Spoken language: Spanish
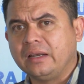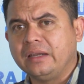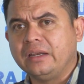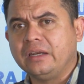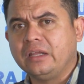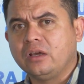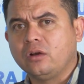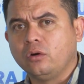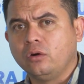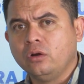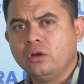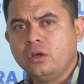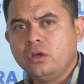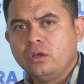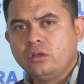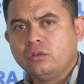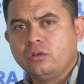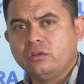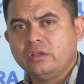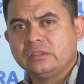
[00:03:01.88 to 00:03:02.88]
clínico
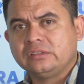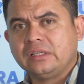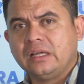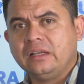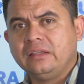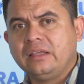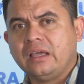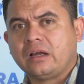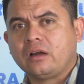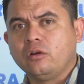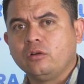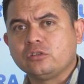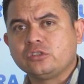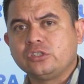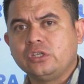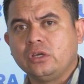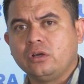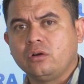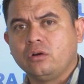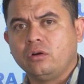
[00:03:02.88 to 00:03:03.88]
donde está el
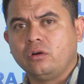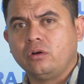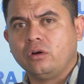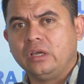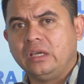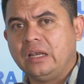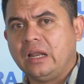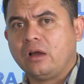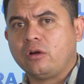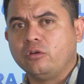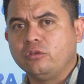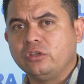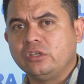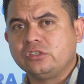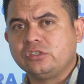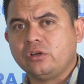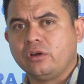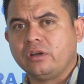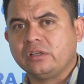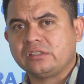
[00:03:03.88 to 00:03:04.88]
diagnóstico y las
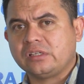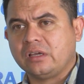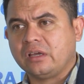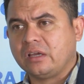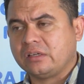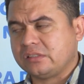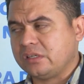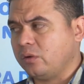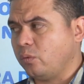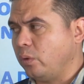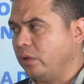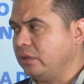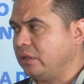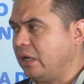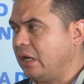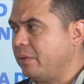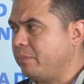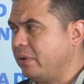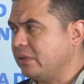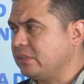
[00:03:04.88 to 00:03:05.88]
condiciones en que se
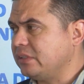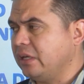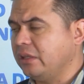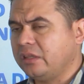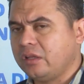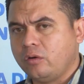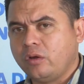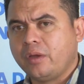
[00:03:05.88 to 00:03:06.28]
encuentra la paciente.